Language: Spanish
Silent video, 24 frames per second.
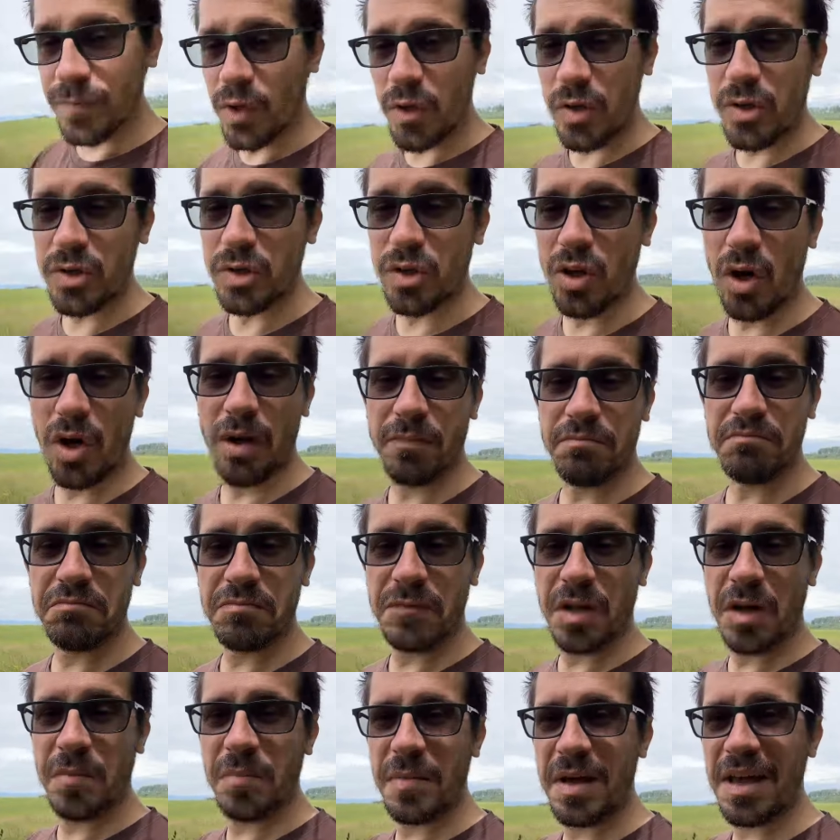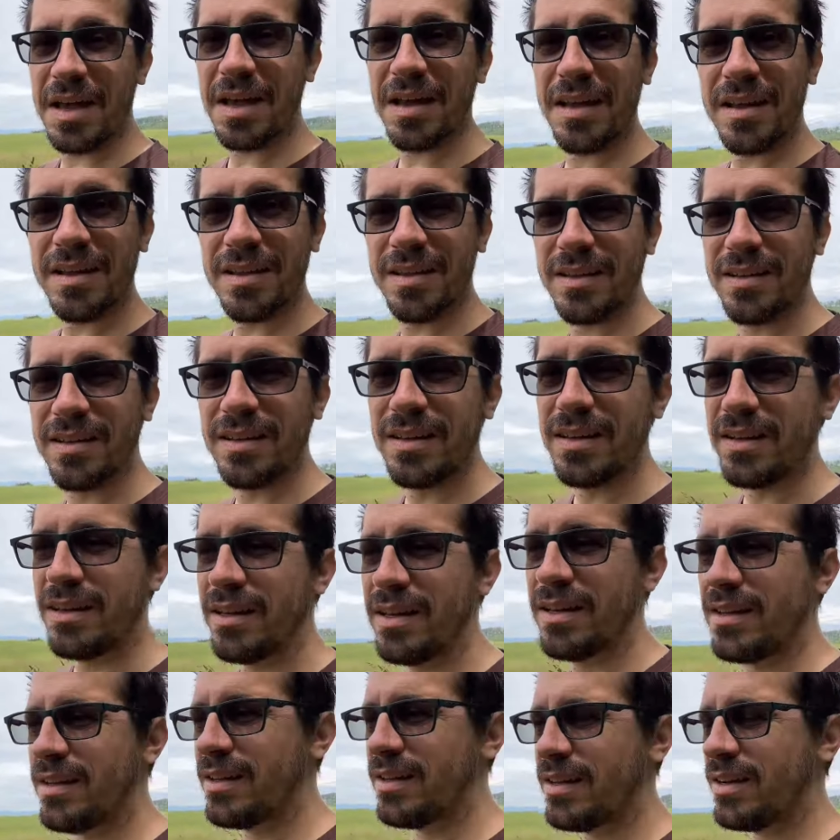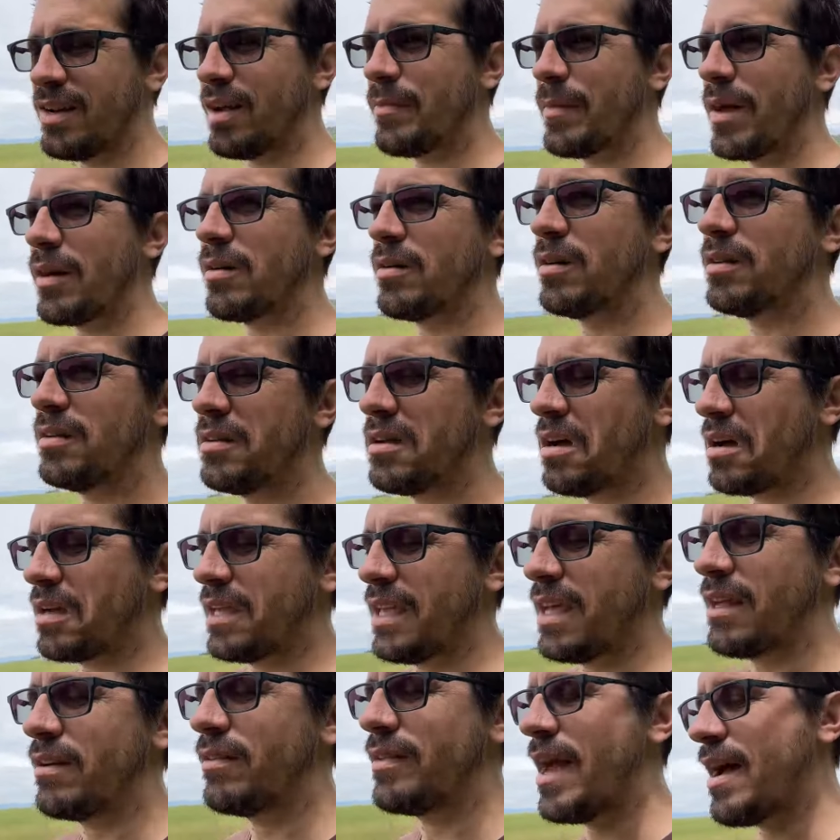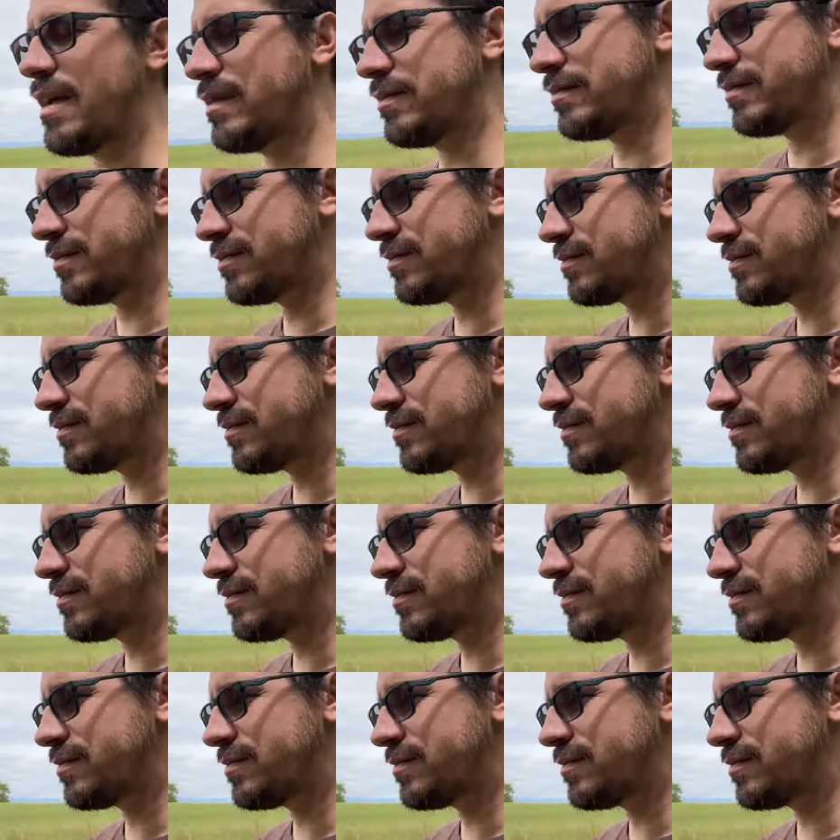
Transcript: Entonces no, no me... No me... No quiero ya.